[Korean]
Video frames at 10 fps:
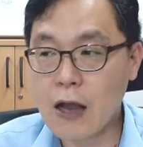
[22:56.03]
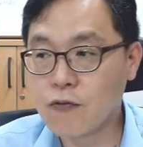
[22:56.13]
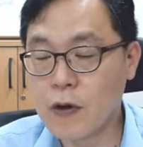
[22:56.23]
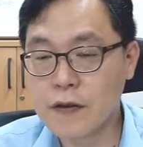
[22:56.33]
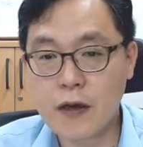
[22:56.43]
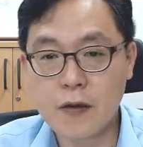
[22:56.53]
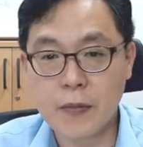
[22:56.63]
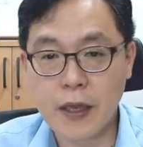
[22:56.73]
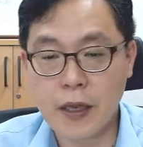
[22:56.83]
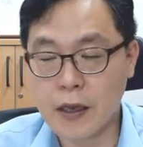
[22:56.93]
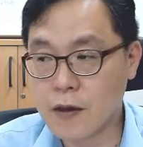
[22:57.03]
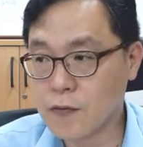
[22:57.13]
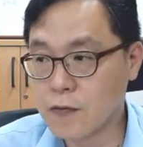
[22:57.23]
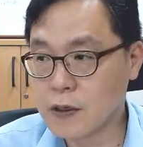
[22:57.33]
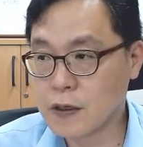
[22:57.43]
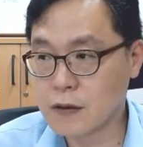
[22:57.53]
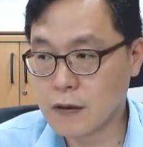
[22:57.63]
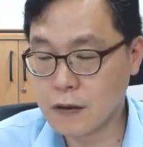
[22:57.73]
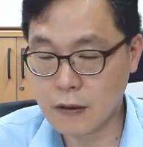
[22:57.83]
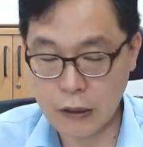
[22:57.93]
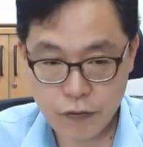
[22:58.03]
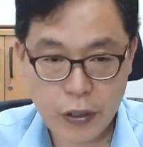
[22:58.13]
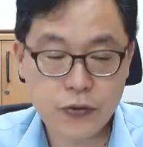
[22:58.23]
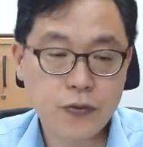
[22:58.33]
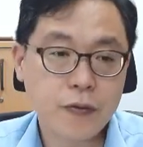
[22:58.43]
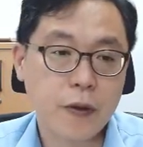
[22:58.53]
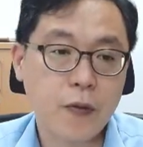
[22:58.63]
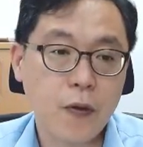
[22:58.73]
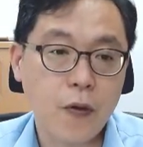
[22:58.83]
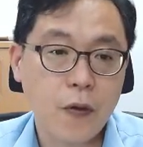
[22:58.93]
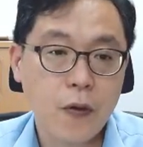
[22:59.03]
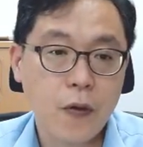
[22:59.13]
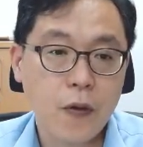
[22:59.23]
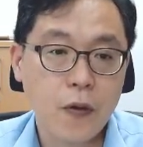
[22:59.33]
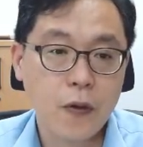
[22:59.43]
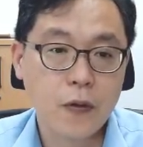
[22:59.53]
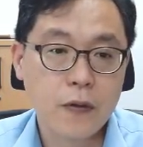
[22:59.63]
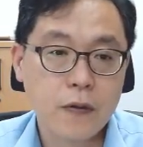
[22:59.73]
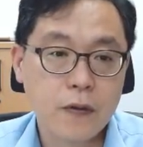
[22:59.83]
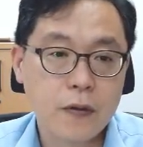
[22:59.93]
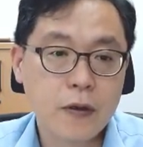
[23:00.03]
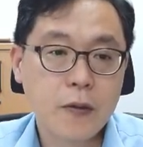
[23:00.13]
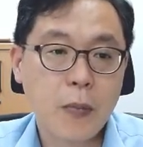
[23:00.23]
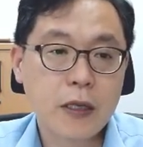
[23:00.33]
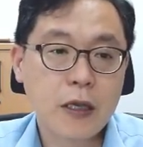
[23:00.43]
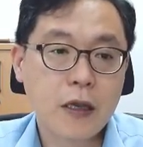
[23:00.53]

구한 다음에 우리가 나누게 해줘도 되고 어, 이게 만약에